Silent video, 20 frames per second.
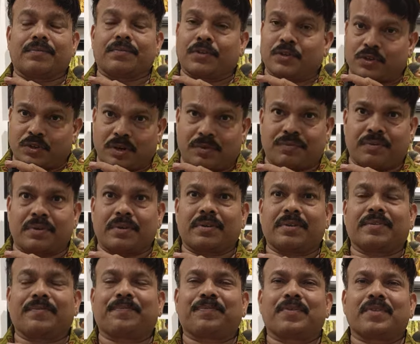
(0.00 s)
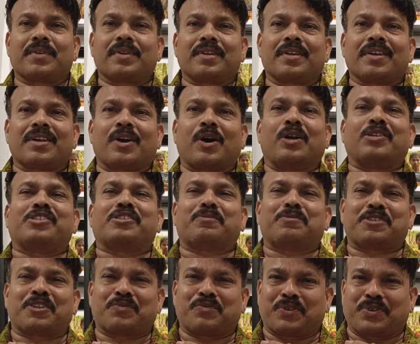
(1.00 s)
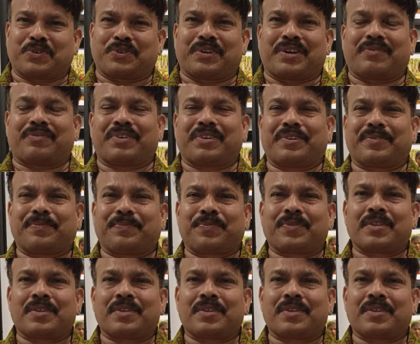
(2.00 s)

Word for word: ఫోటోగ్రాఫర్ కాన్సెప్షువల్ ఫోటోగ్రాఫర్